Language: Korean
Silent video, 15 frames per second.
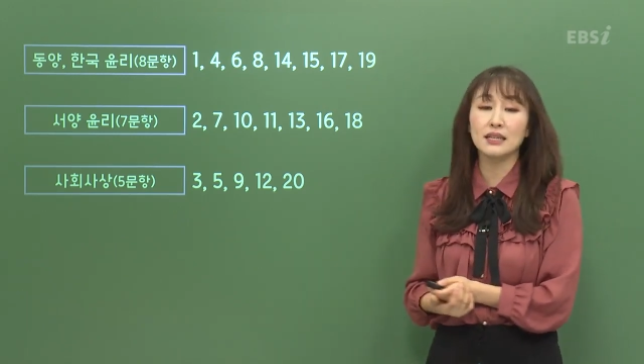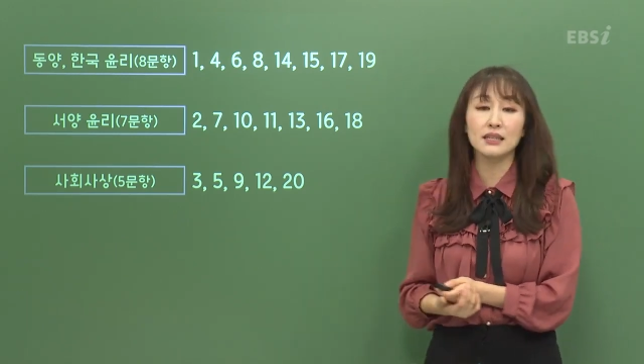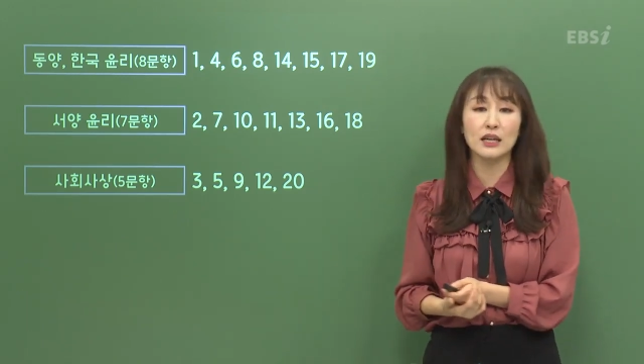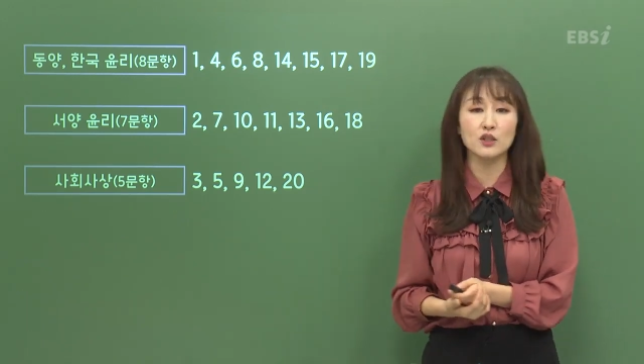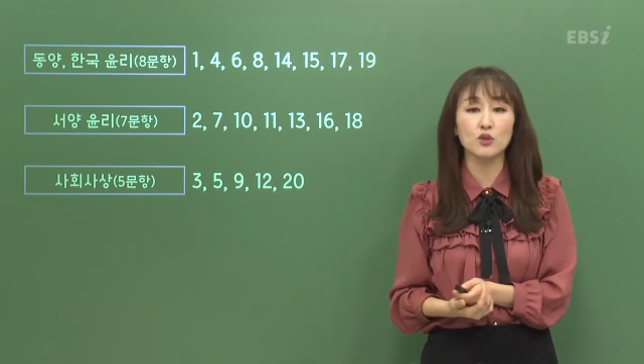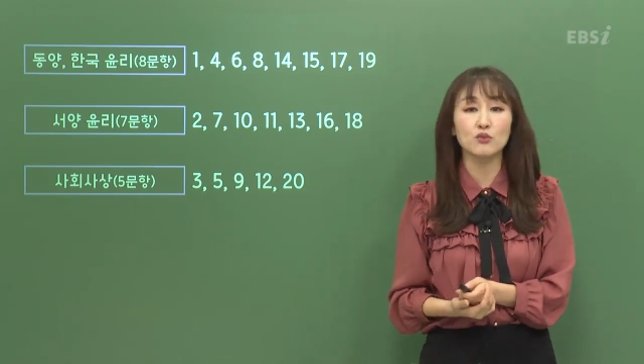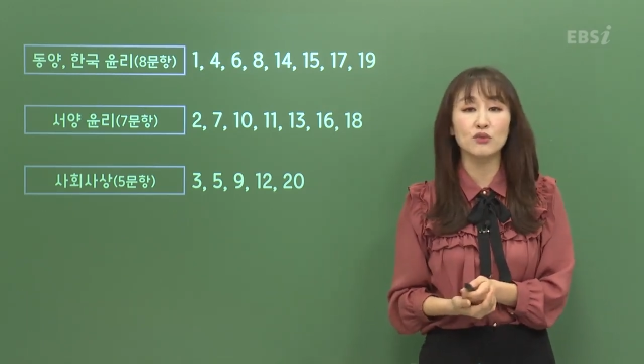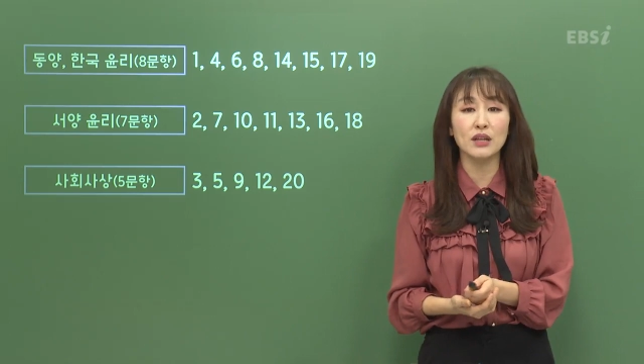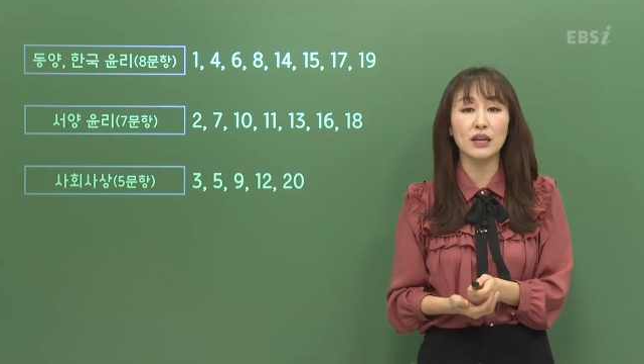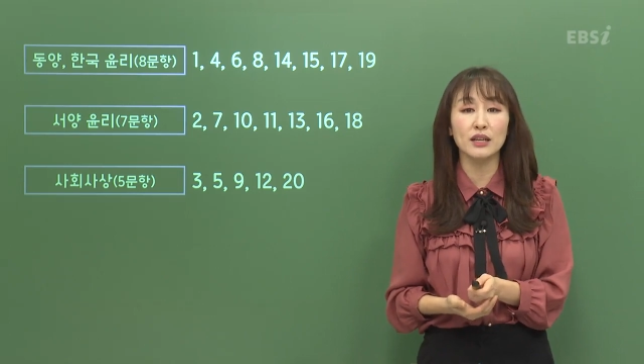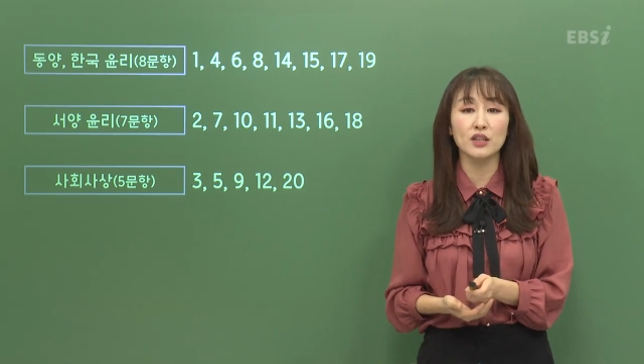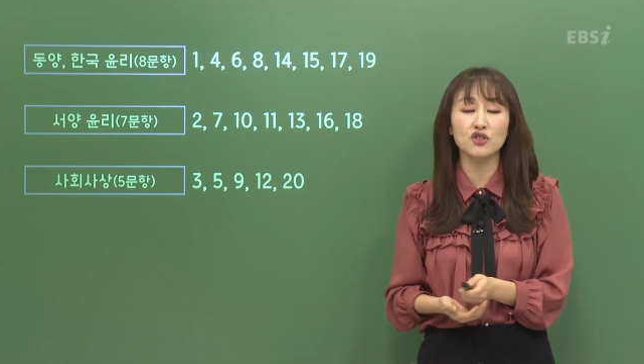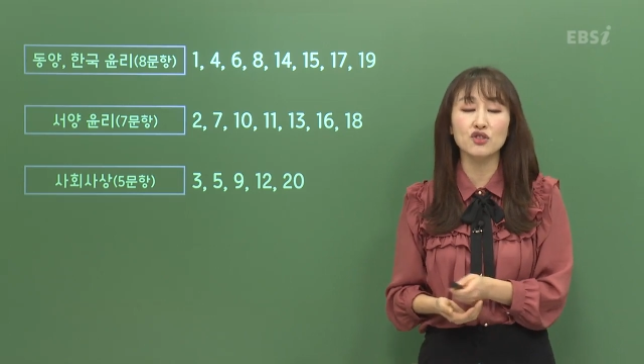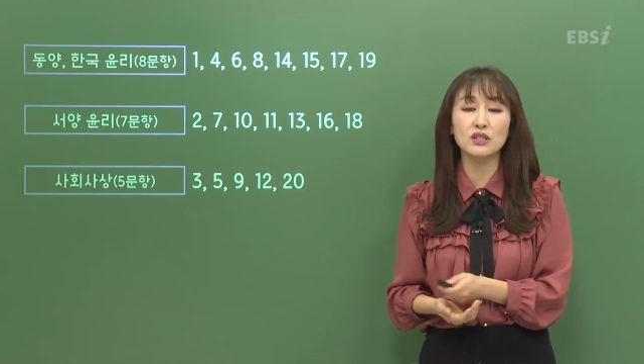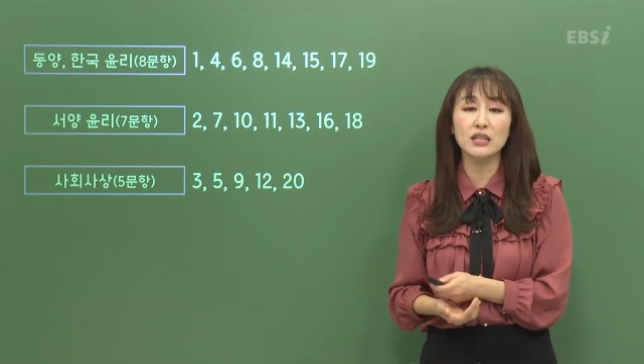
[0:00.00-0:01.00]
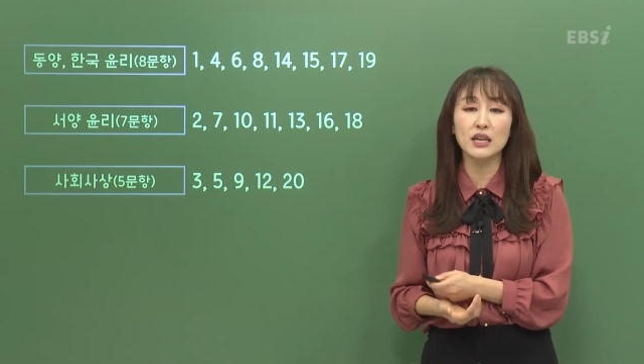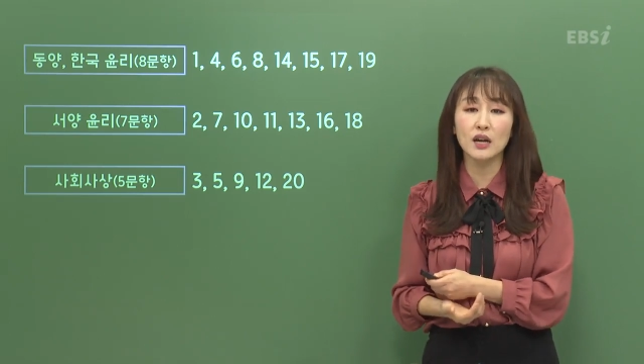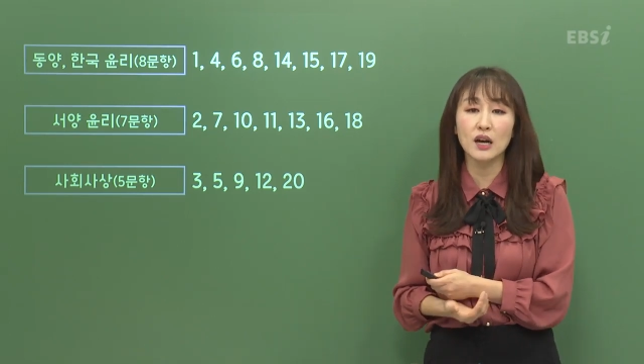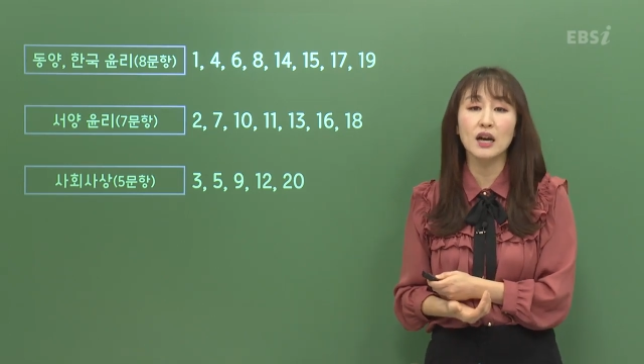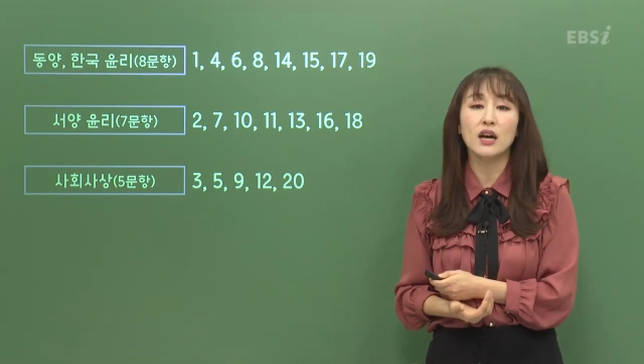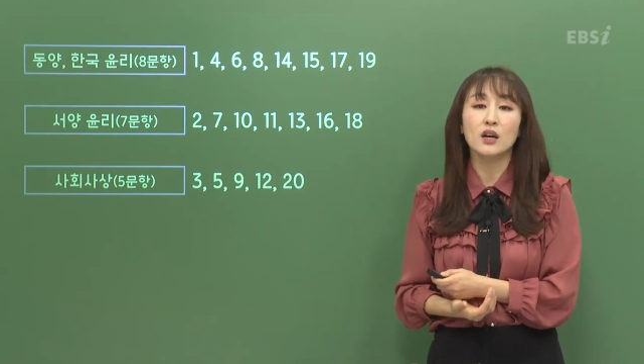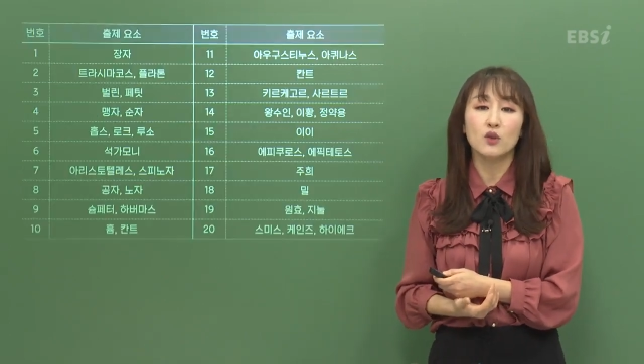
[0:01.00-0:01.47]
다섯 문항 이렇게 출제가